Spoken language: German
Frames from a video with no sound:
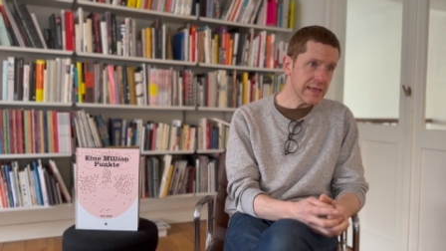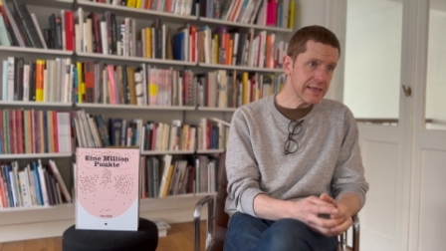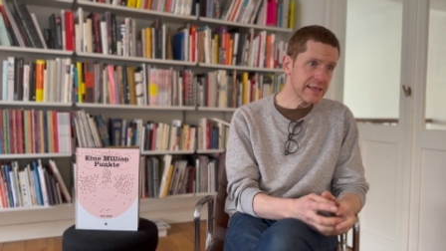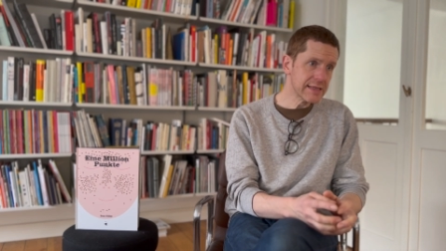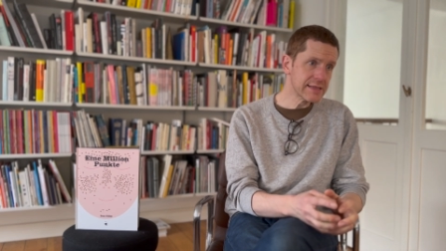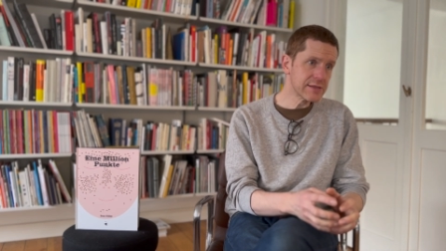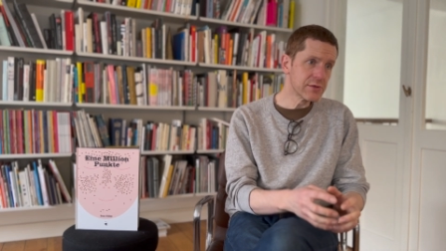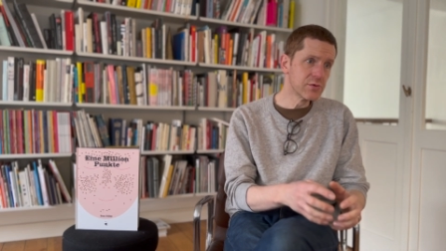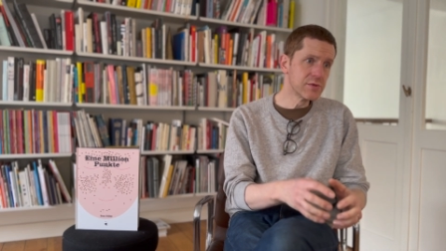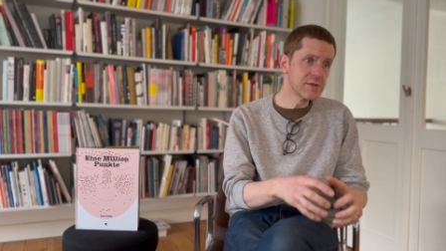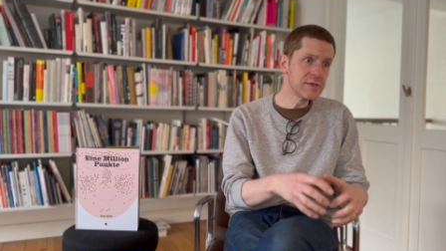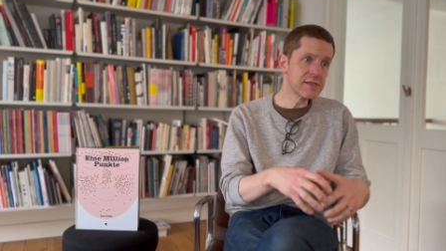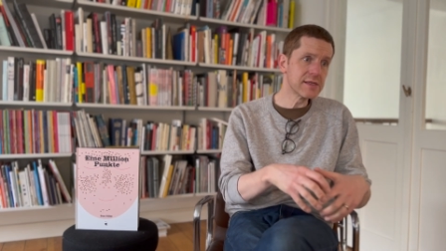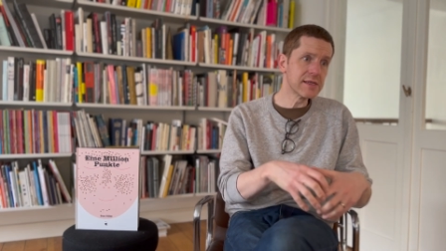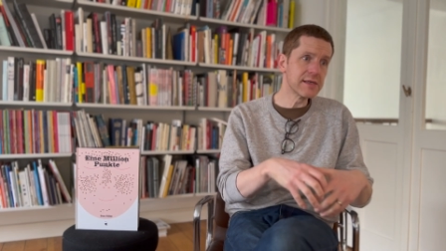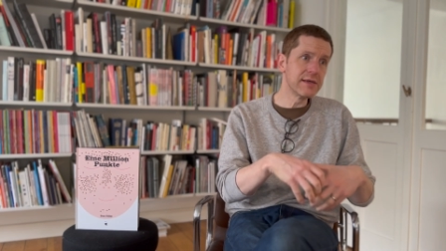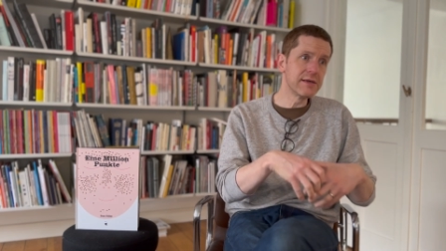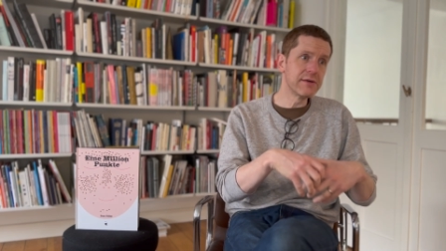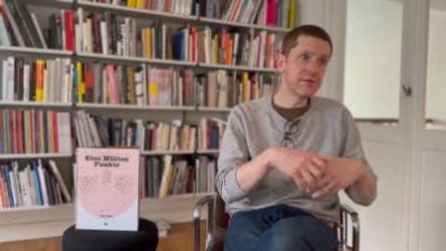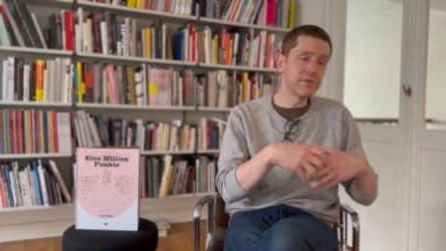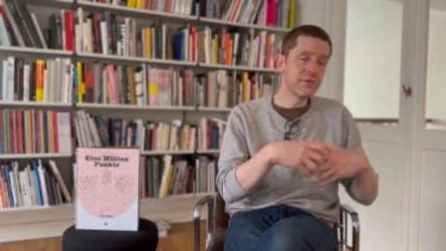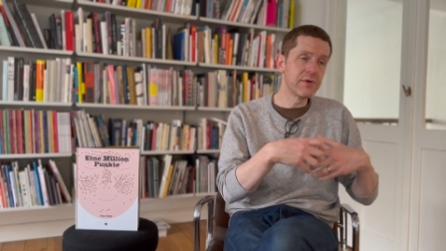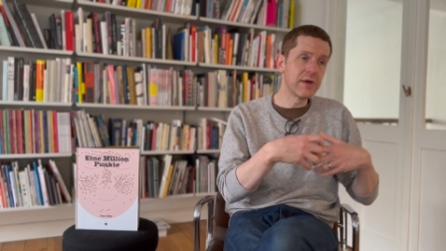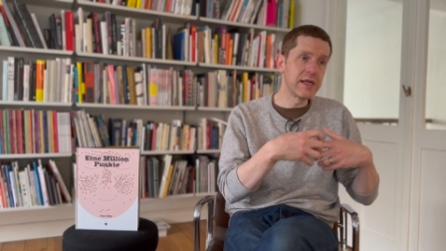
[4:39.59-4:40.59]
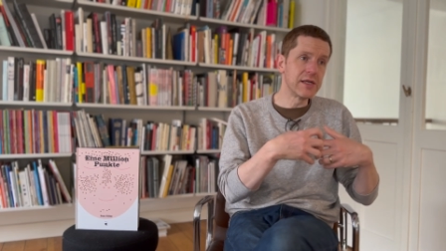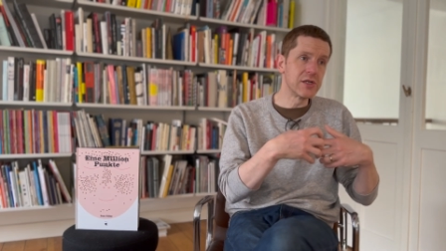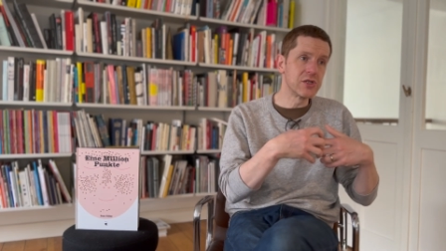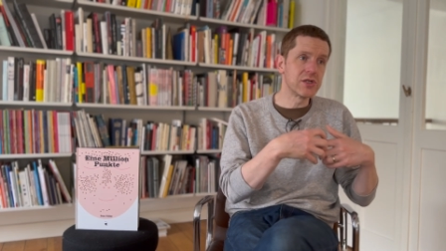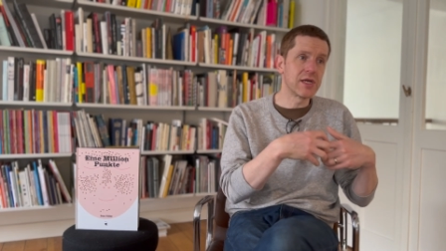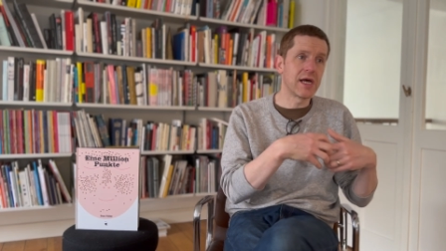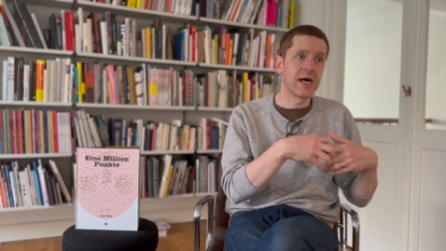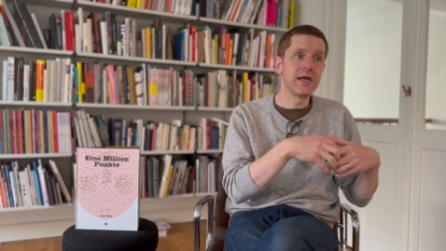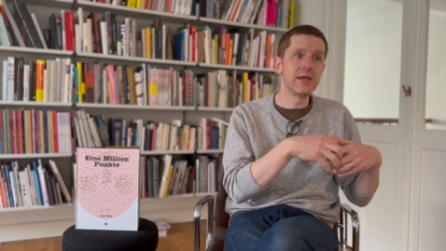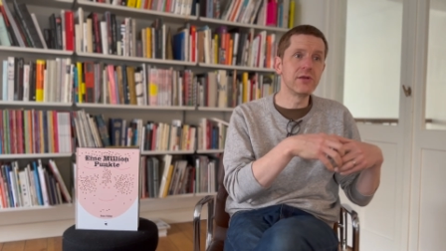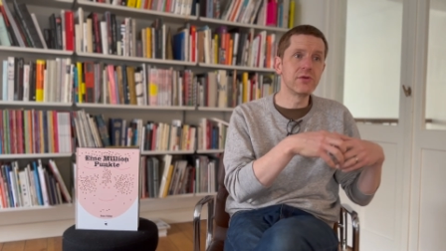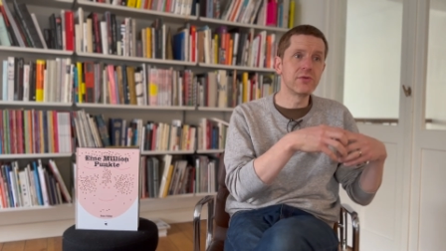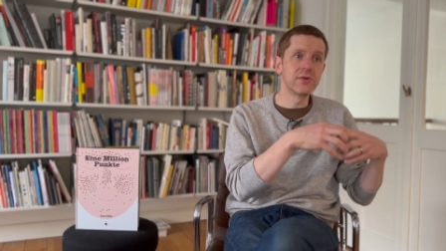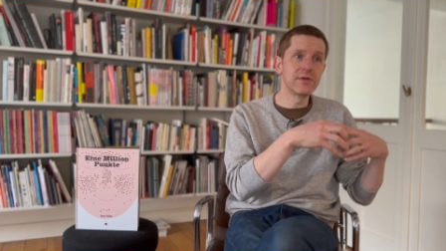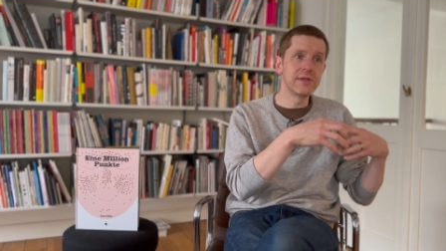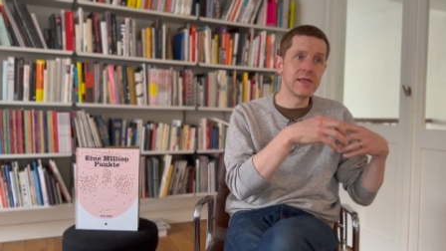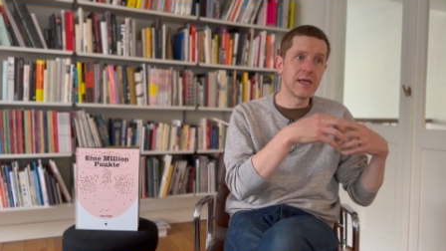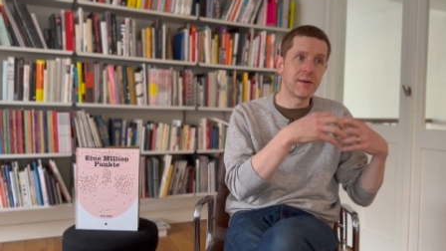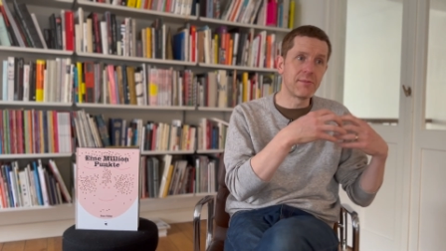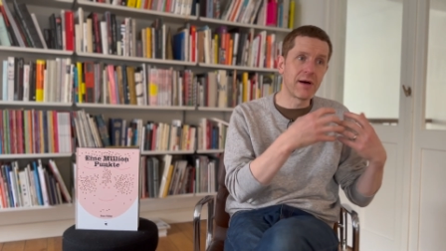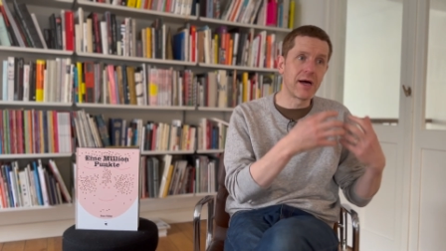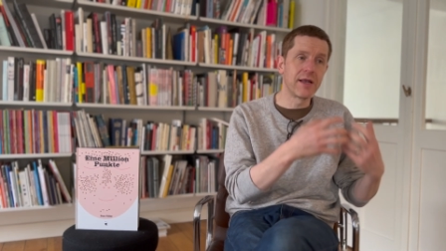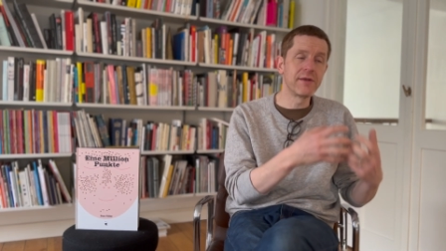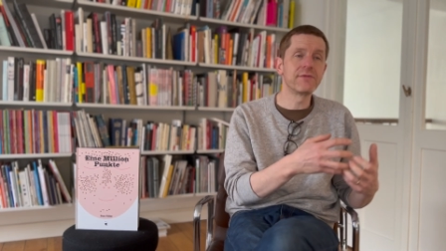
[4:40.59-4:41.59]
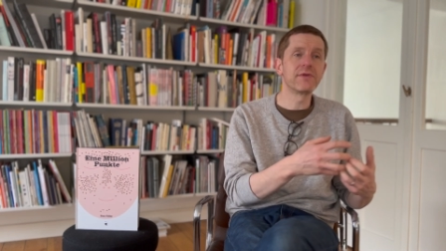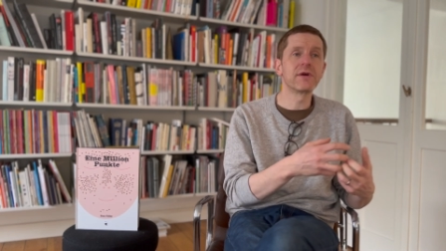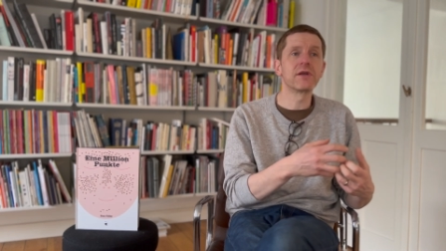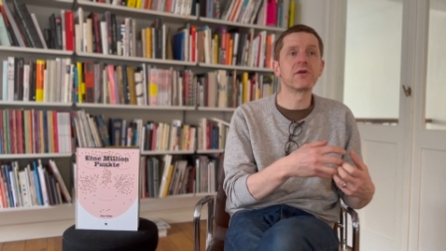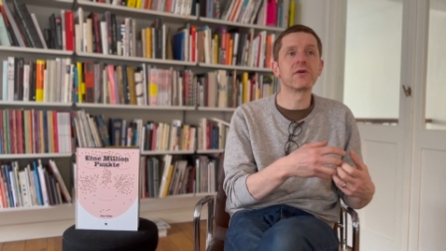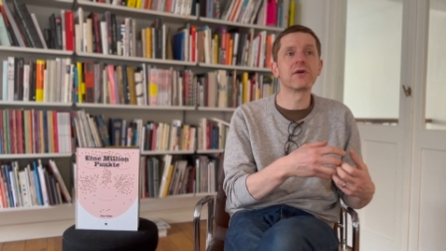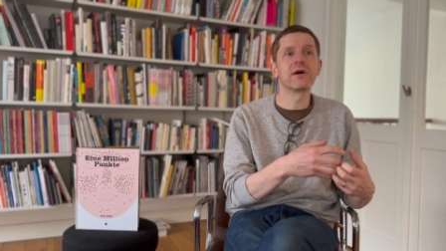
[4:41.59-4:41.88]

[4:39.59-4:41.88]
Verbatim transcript: Dass unsere Entscheidungen, die am Anfang